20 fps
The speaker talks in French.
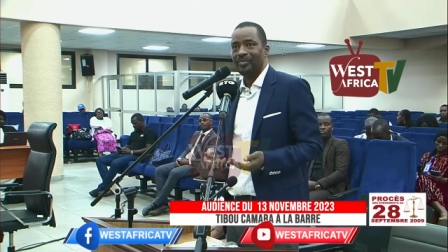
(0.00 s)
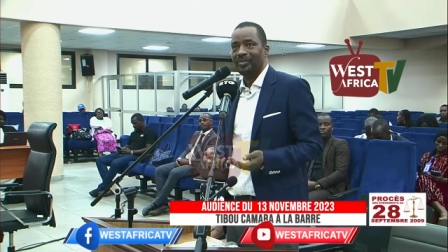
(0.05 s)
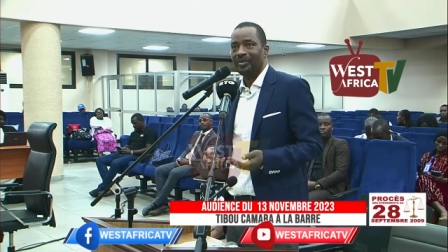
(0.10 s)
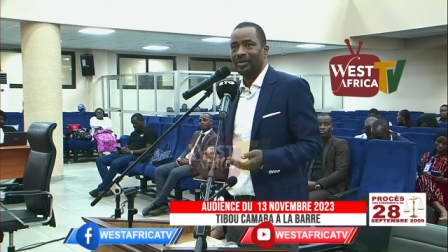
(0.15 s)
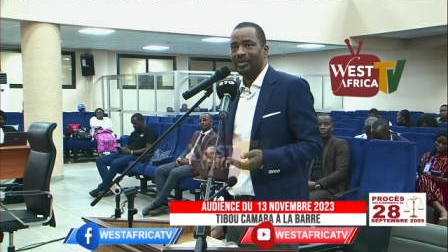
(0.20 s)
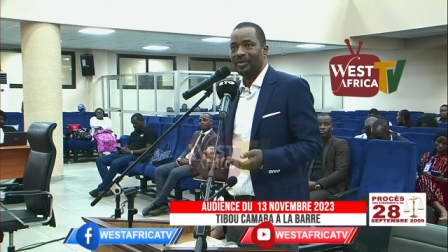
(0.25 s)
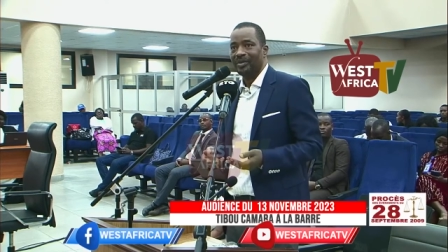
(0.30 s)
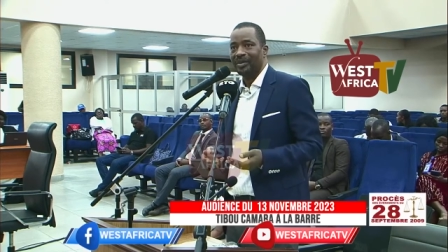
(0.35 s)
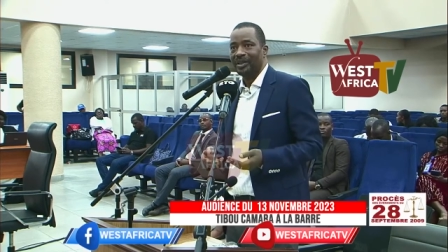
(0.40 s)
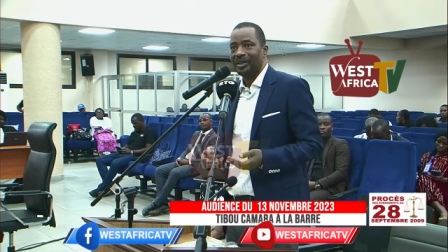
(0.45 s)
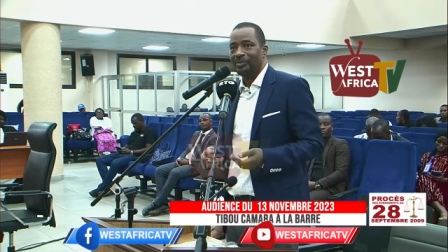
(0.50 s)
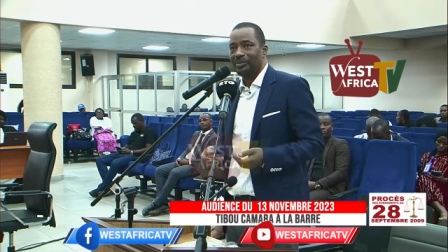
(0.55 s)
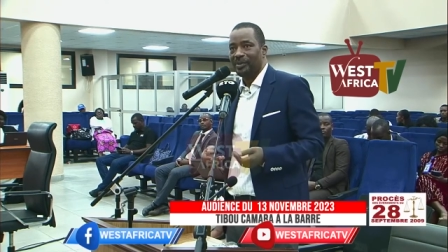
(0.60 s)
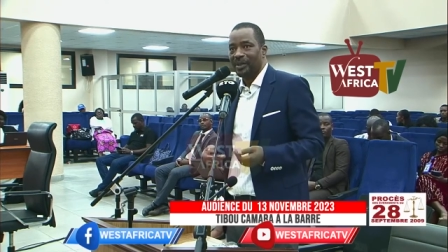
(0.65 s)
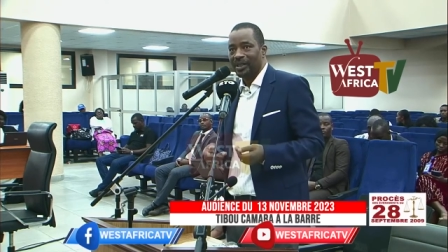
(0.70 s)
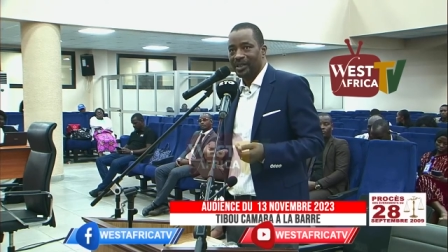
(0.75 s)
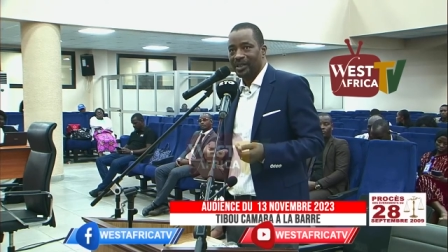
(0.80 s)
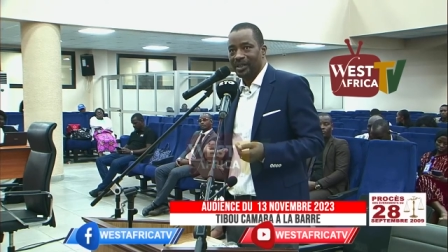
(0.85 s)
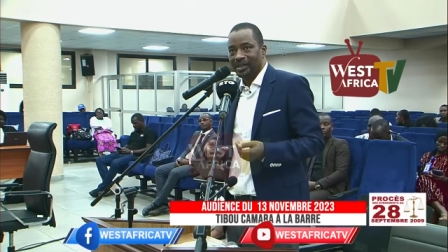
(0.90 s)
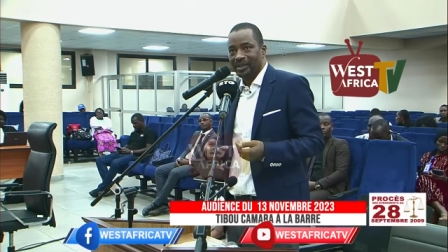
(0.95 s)
on n'a
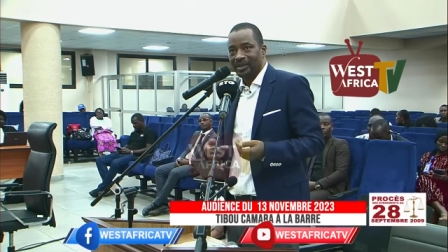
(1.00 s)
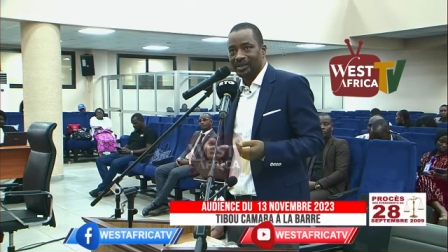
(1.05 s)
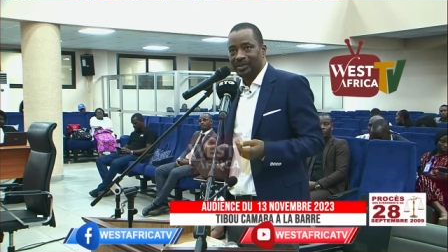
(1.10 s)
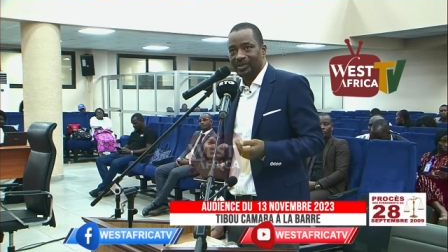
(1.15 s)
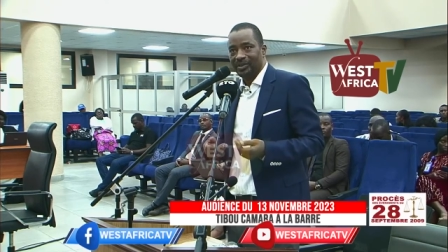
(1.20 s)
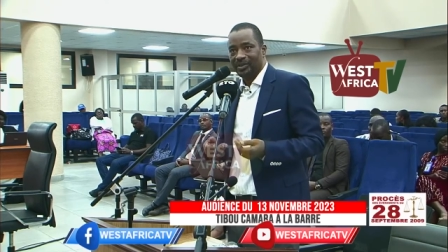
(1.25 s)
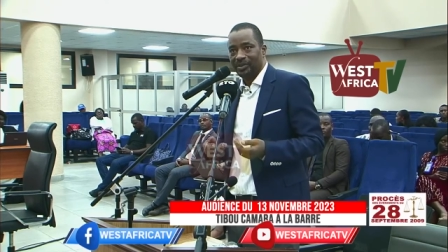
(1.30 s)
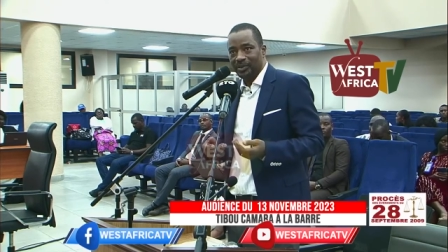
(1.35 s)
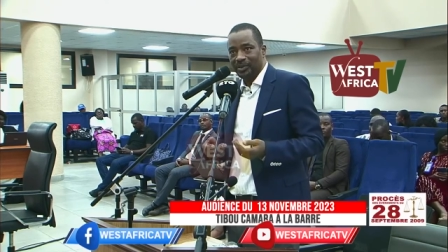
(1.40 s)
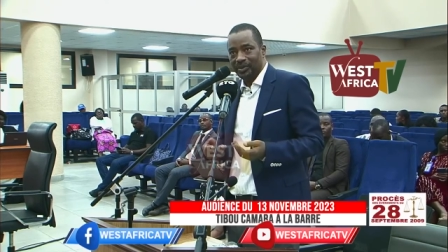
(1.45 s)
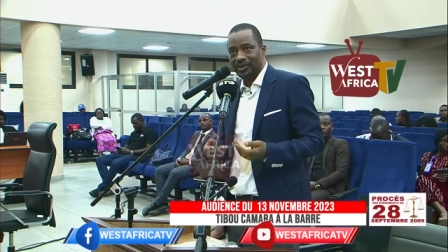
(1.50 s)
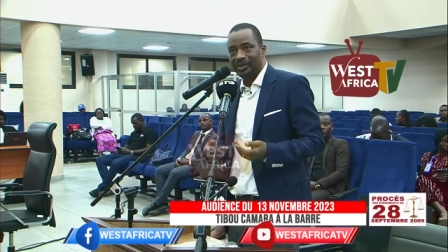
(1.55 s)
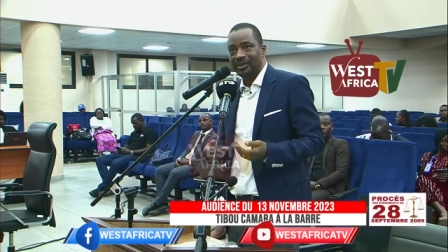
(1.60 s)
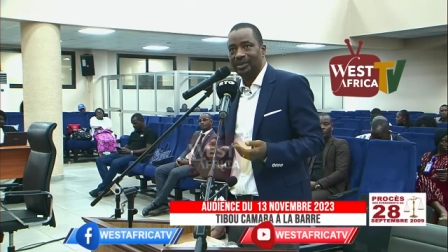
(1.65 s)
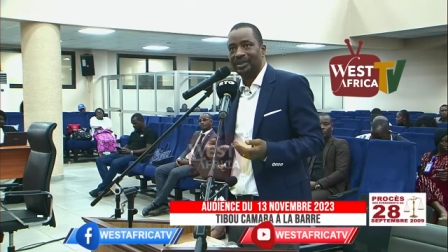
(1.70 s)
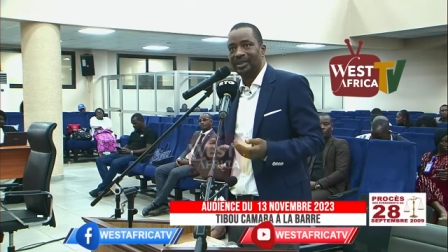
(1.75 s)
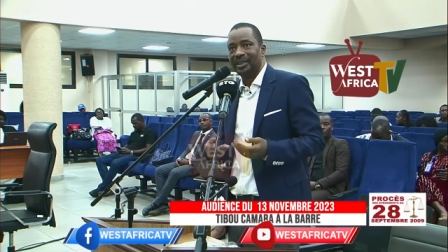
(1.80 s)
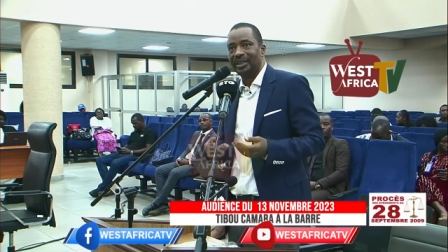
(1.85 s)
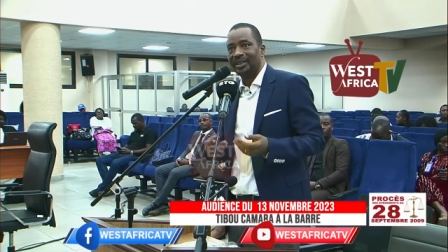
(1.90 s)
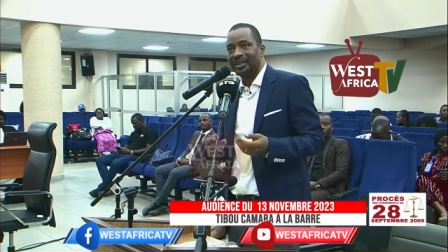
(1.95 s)
pas su
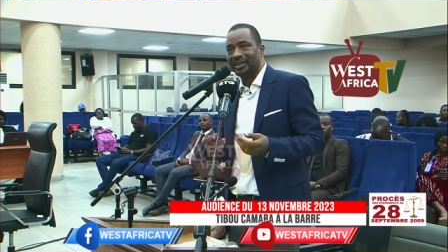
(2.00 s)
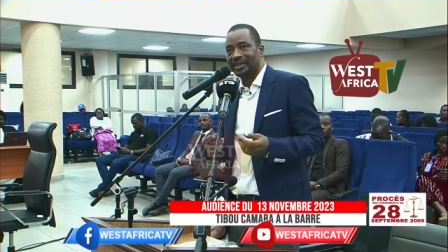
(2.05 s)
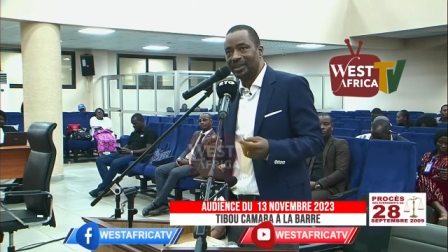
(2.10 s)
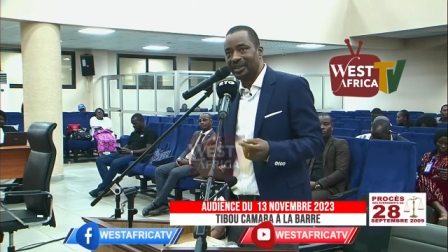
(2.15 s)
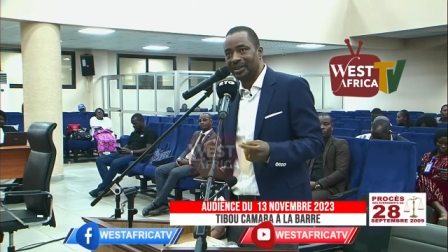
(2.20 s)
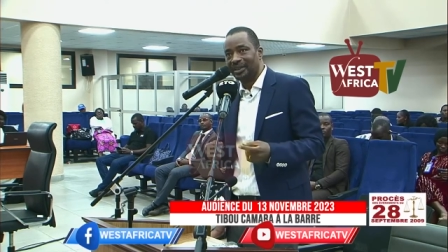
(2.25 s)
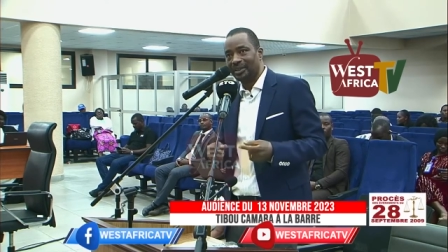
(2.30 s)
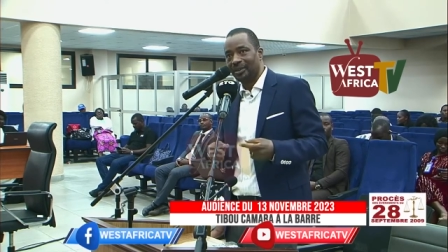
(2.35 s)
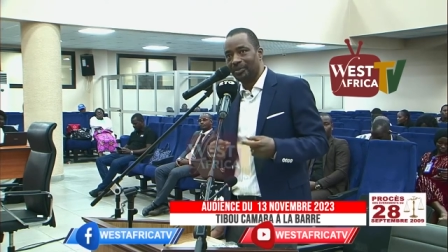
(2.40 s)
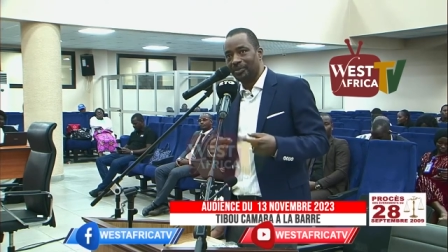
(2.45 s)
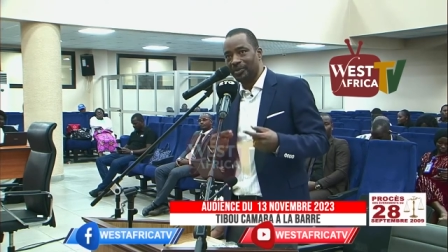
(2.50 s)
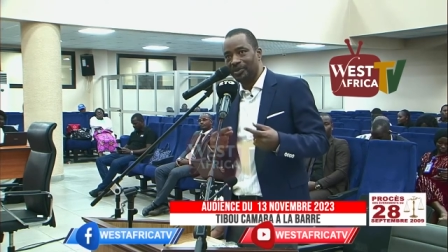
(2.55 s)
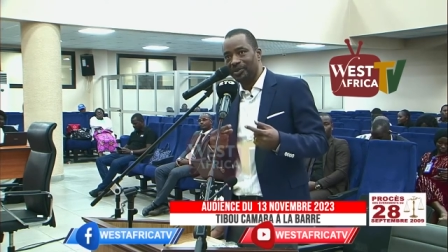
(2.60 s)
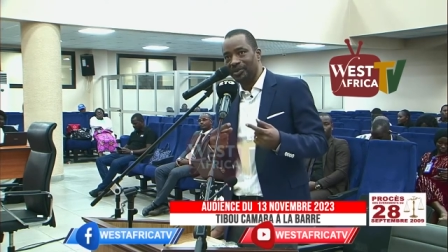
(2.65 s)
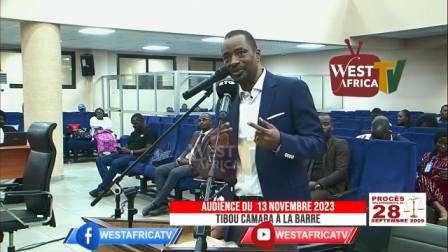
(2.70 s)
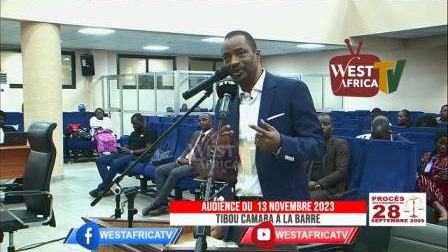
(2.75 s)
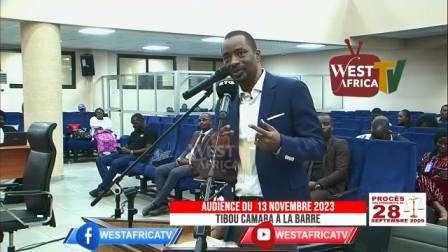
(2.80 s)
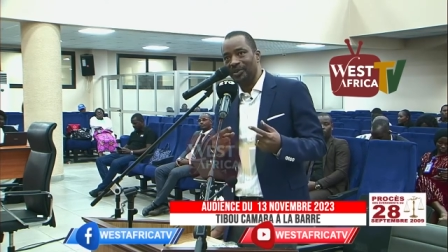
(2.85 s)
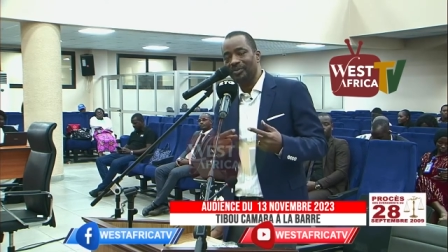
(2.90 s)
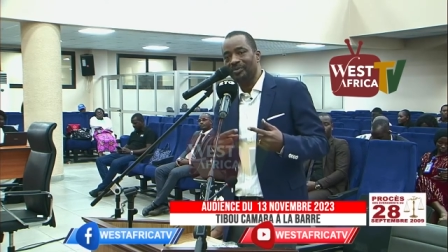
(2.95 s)
quelle était sa
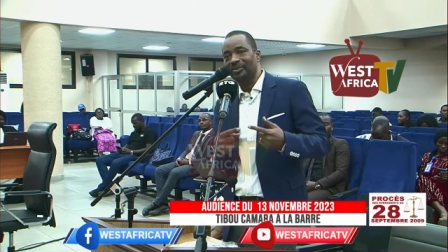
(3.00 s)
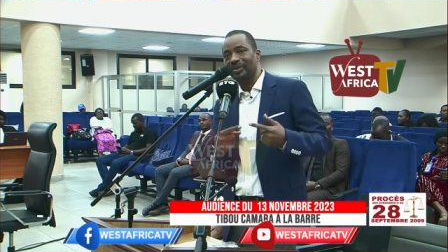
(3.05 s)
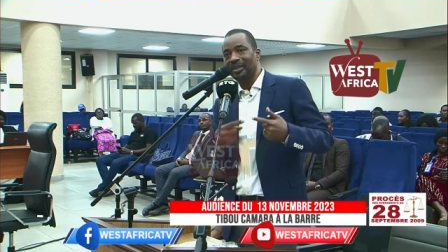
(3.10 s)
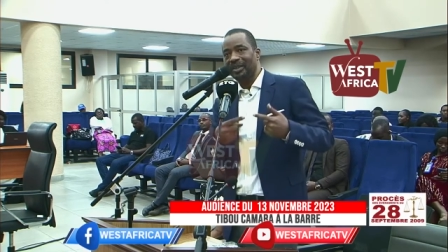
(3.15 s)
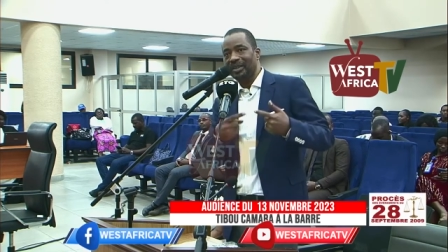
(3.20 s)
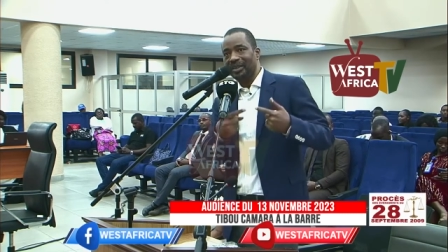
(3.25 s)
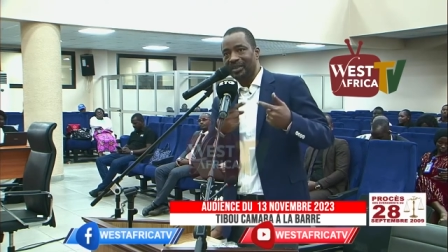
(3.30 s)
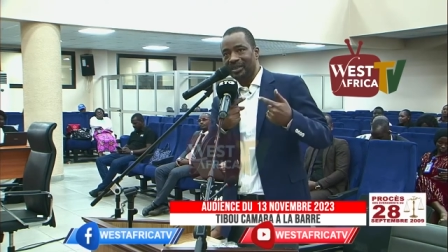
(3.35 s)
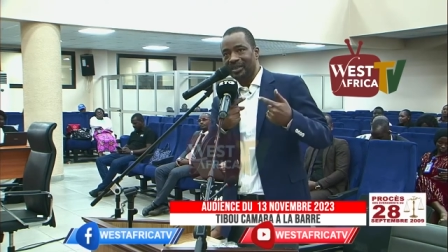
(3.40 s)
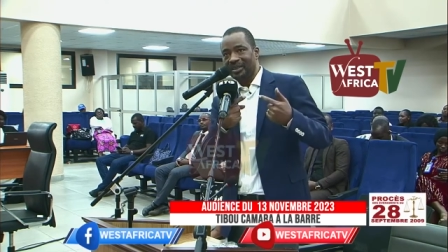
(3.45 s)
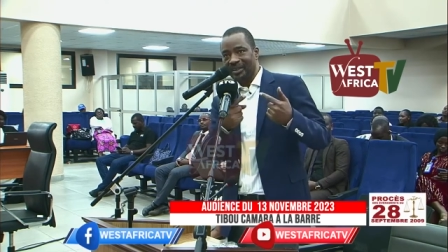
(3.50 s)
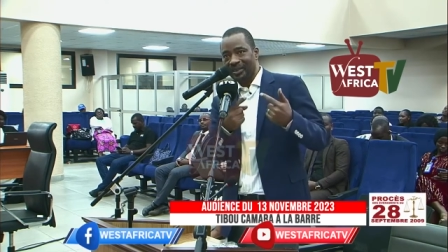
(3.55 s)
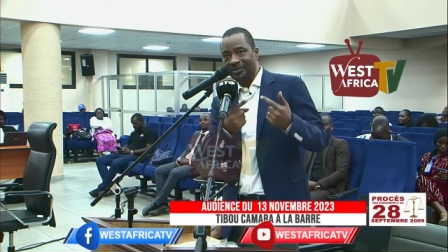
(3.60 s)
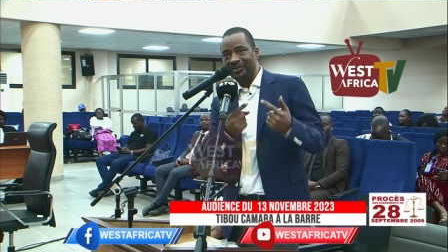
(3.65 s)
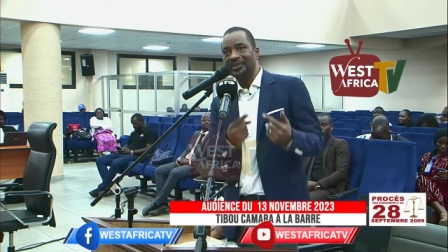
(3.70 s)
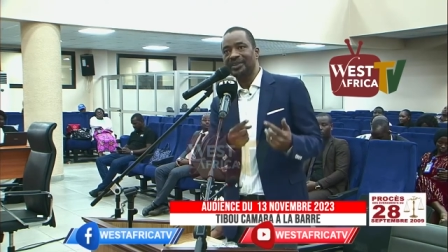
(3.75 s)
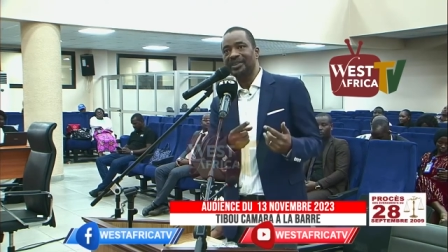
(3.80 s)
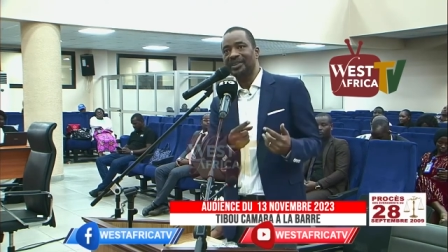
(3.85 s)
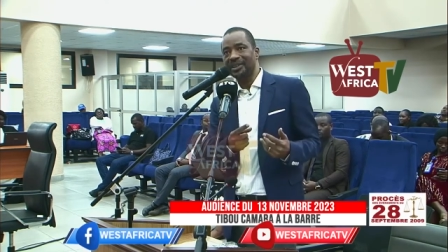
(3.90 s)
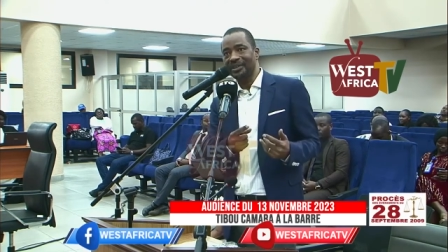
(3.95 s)
position
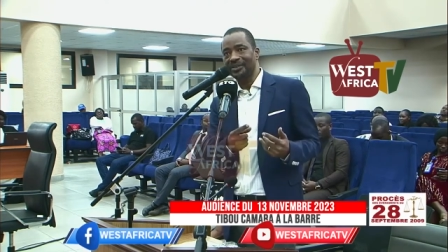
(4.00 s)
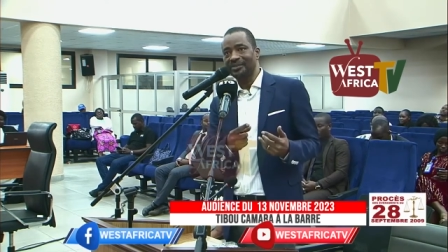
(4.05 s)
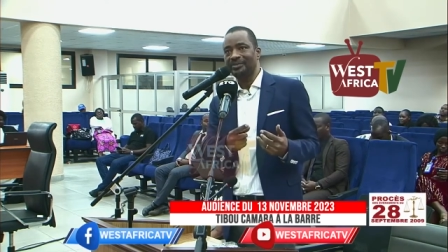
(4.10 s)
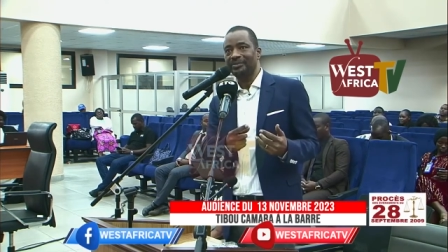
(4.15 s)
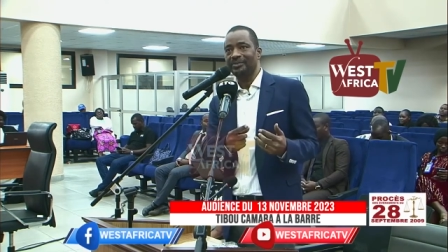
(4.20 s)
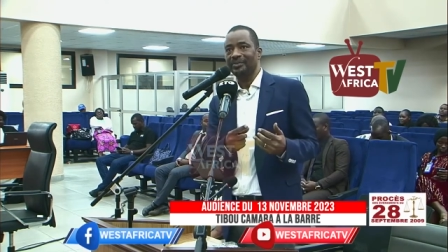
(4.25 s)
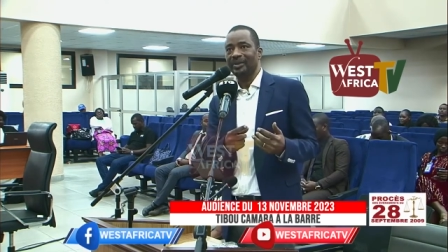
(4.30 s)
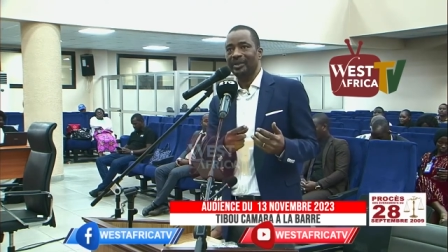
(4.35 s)
définitive,